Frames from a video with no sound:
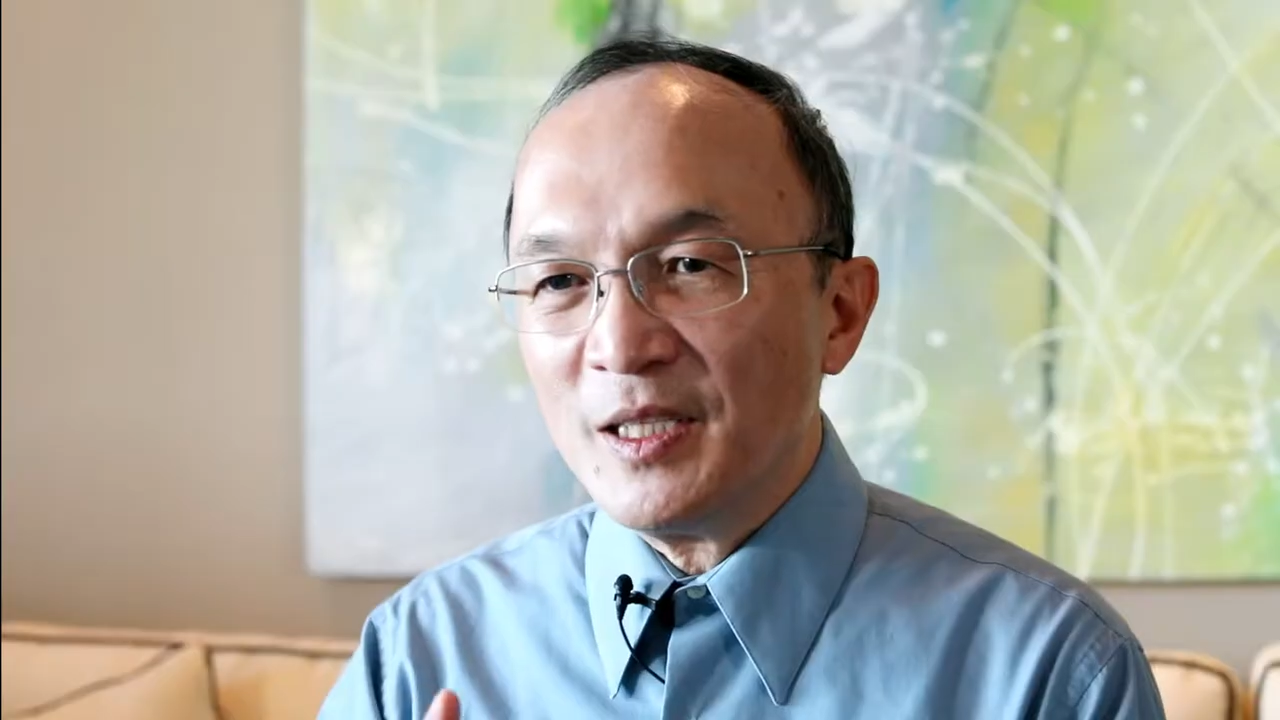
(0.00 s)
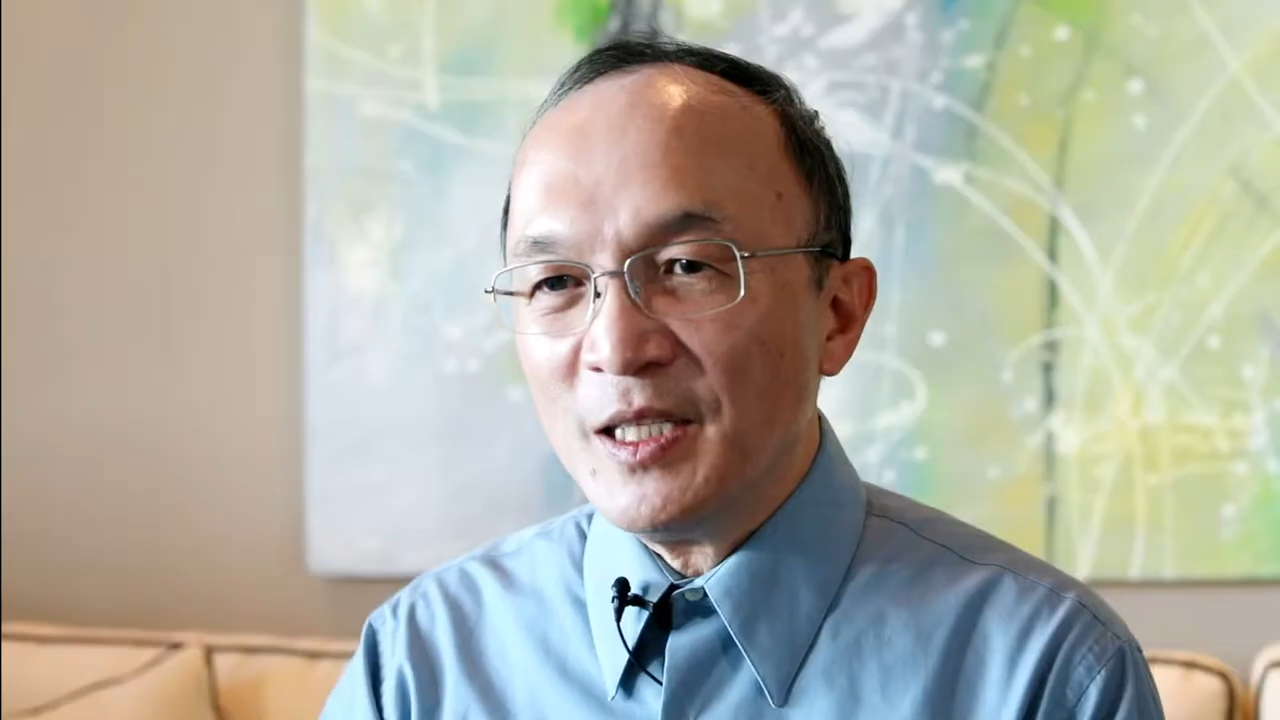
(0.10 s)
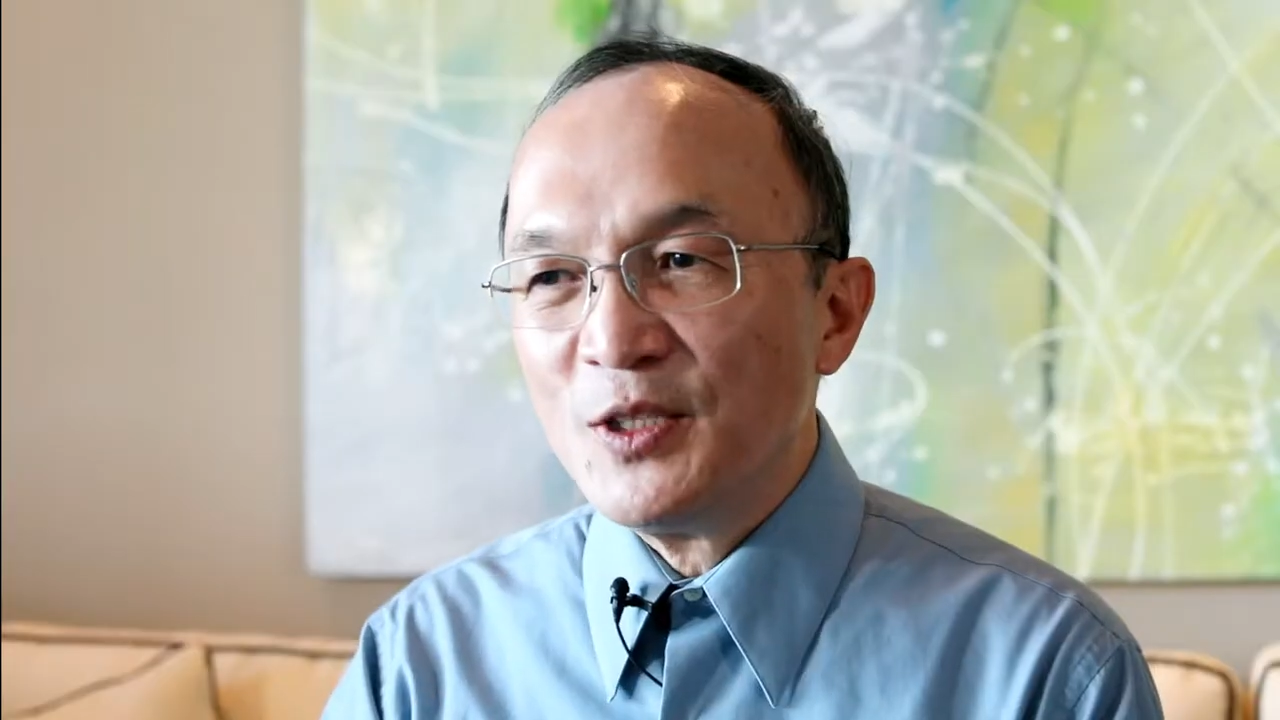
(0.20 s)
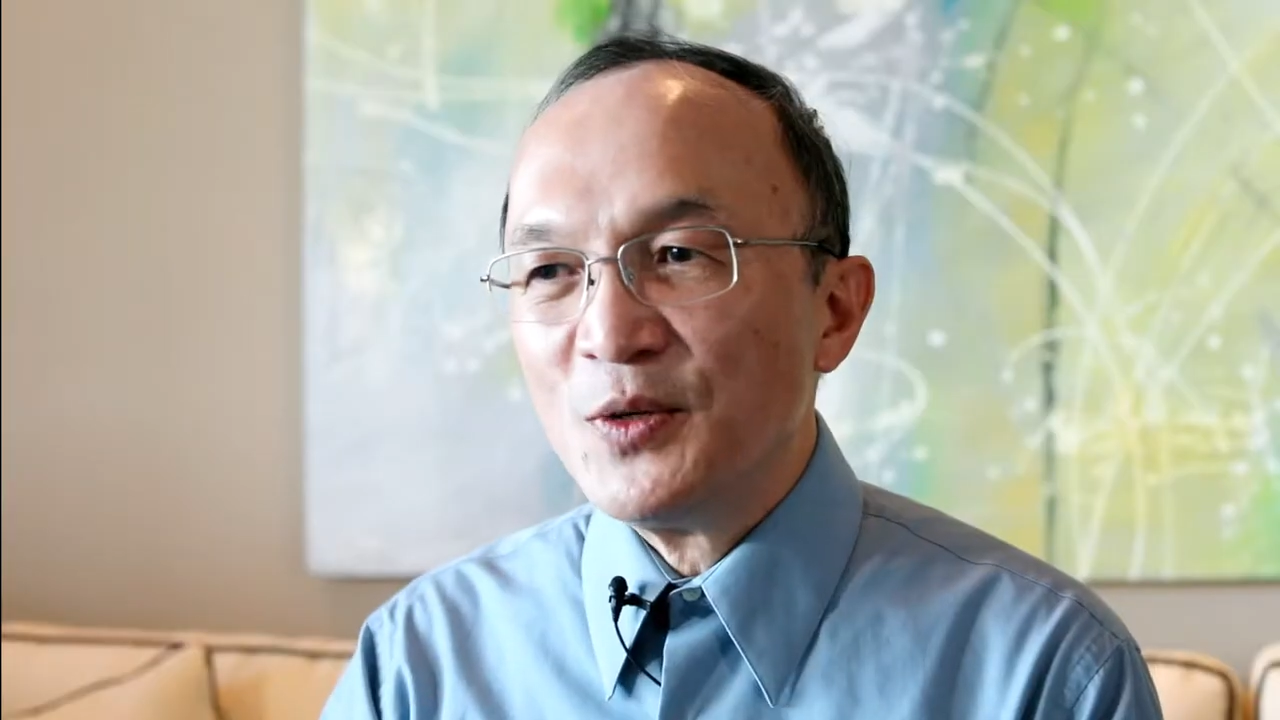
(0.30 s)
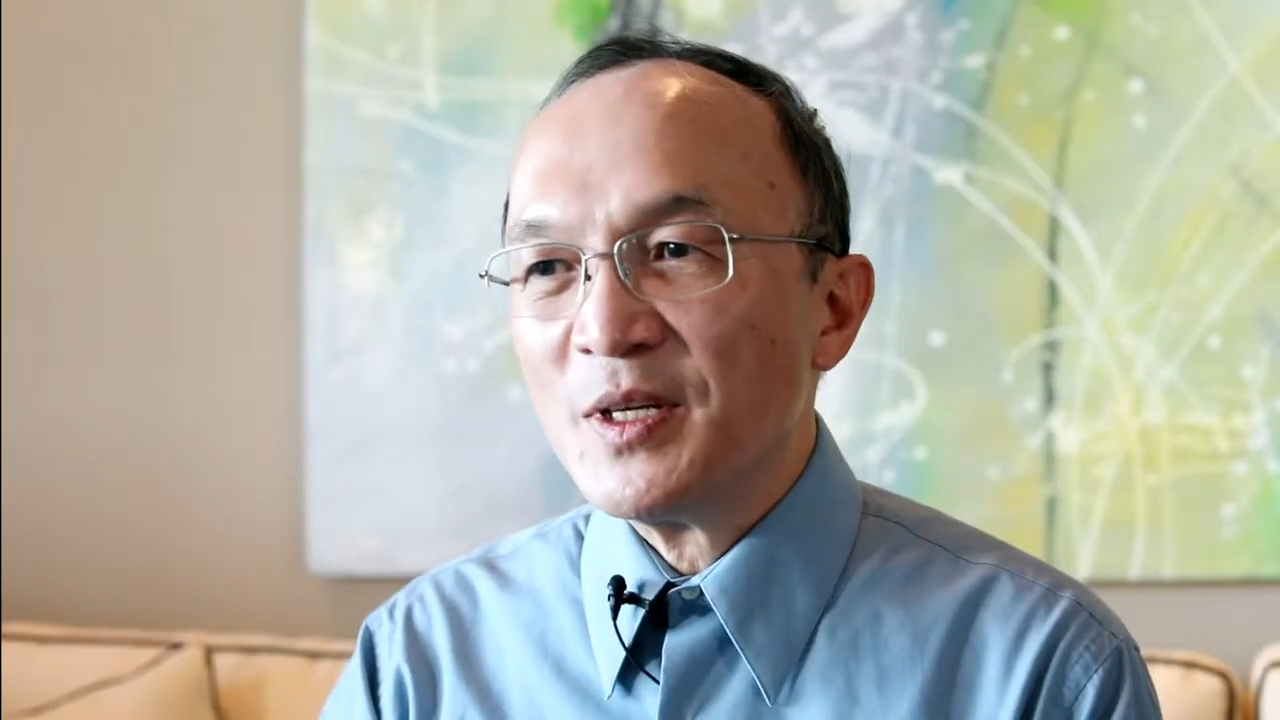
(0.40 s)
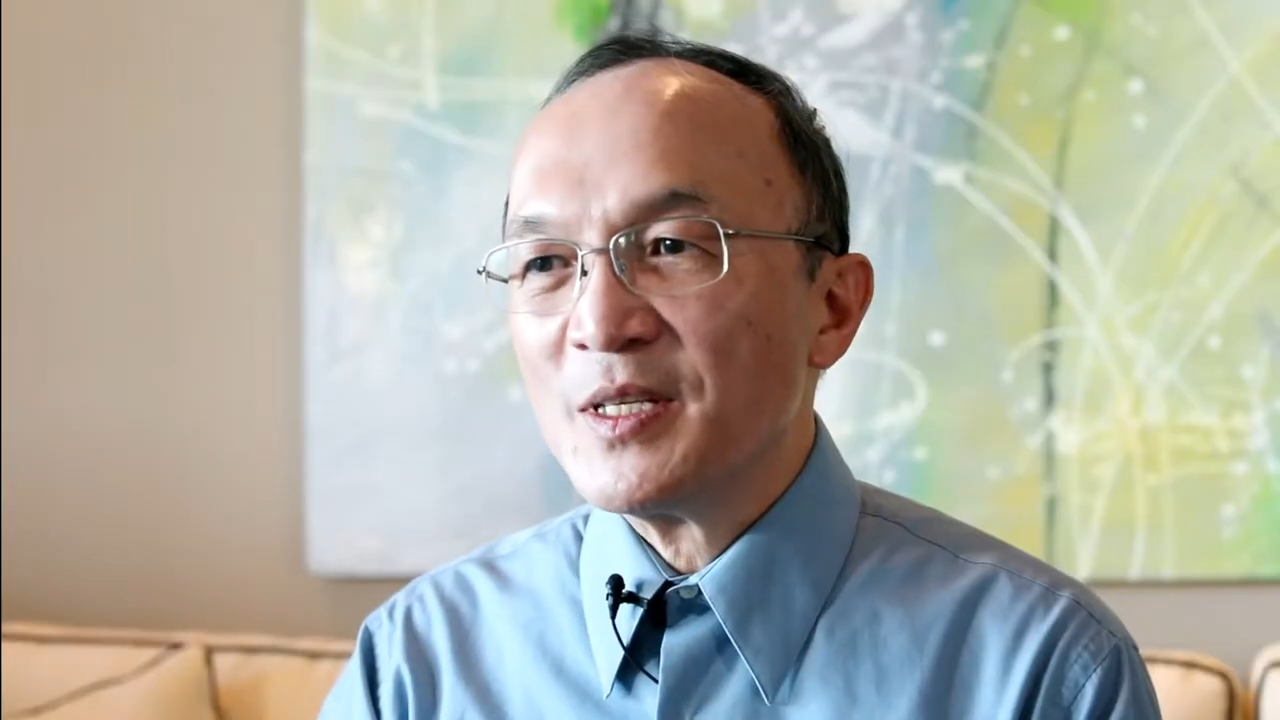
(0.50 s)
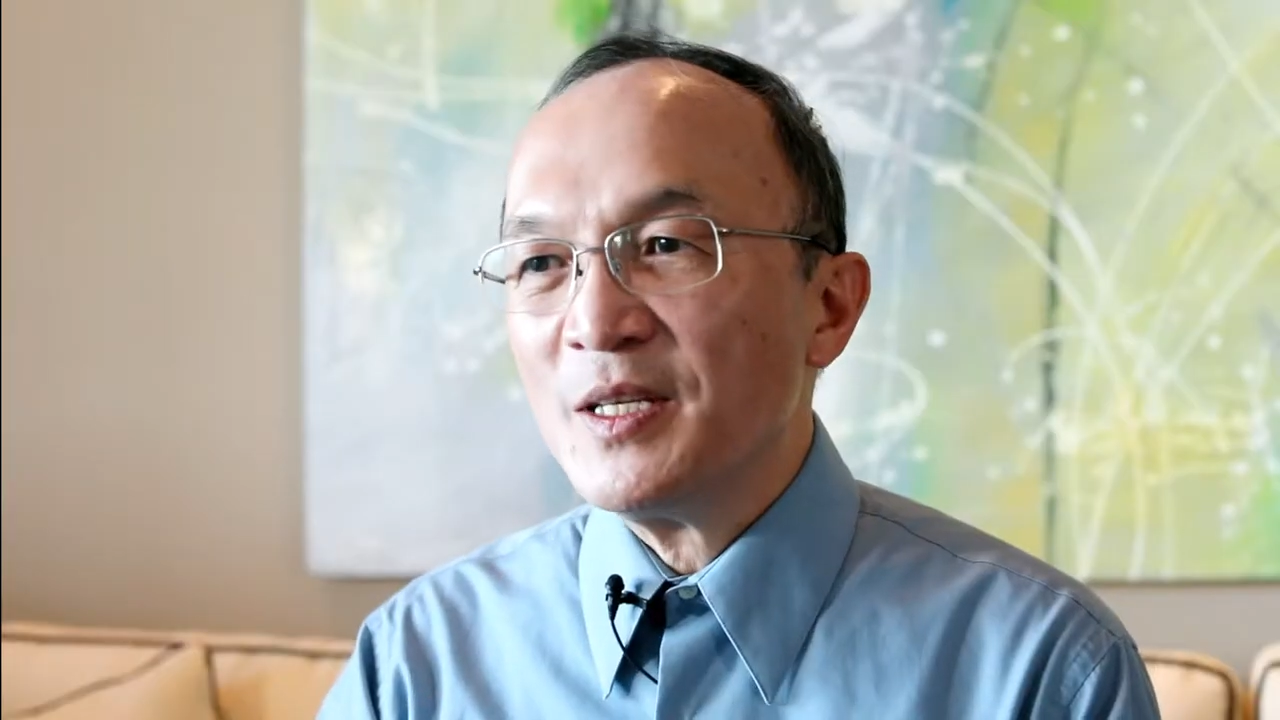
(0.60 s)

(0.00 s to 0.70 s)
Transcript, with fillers: 的确是